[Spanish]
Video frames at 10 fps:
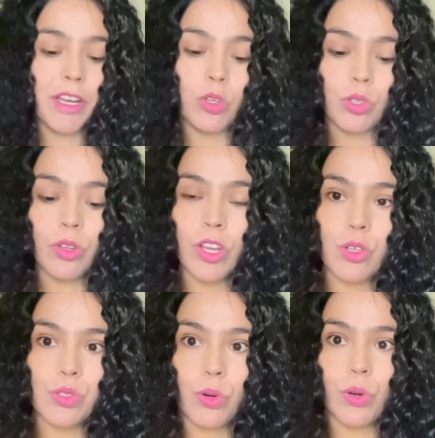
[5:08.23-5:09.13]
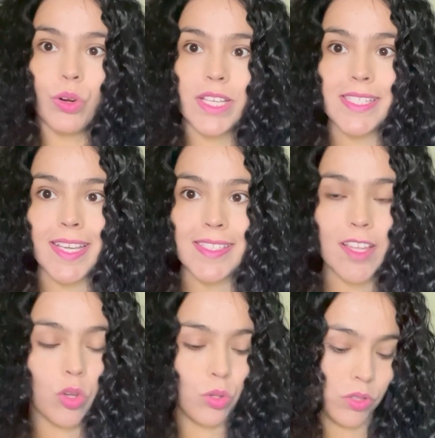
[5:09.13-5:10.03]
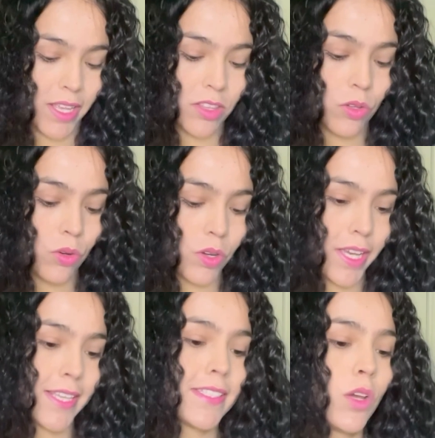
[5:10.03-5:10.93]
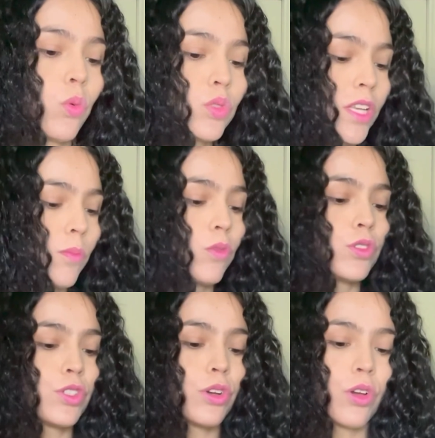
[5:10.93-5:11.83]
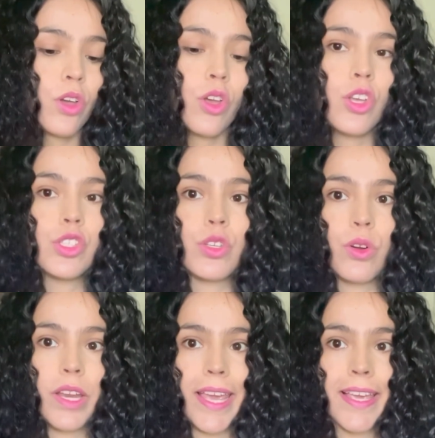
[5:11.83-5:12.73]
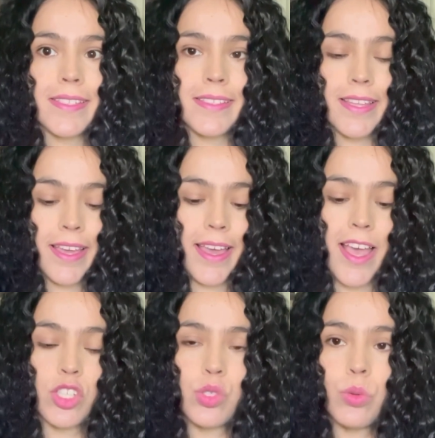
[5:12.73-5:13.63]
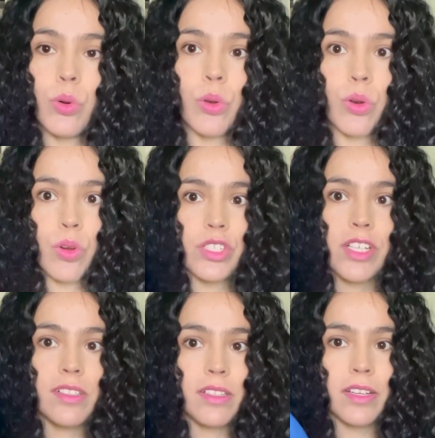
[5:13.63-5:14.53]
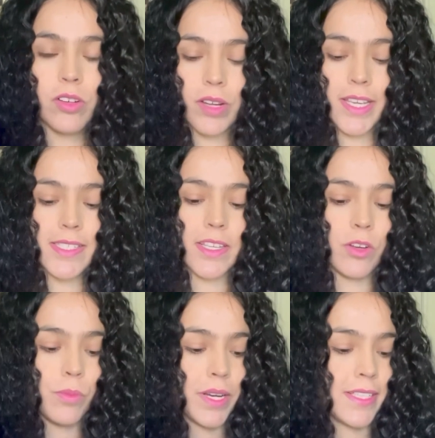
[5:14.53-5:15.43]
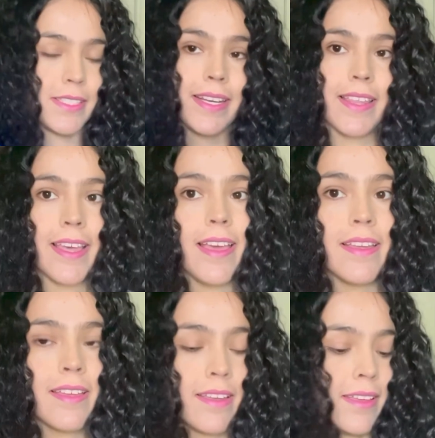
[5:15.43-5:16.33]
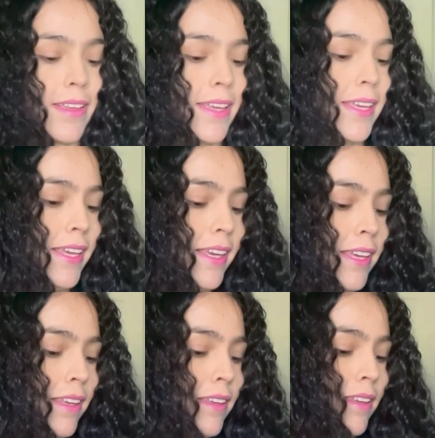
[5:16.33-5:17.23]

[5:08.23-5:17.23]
otro de los colores que he estado notando que se usan mucho son este azul rollo, creo que es el nombre que se le da. Y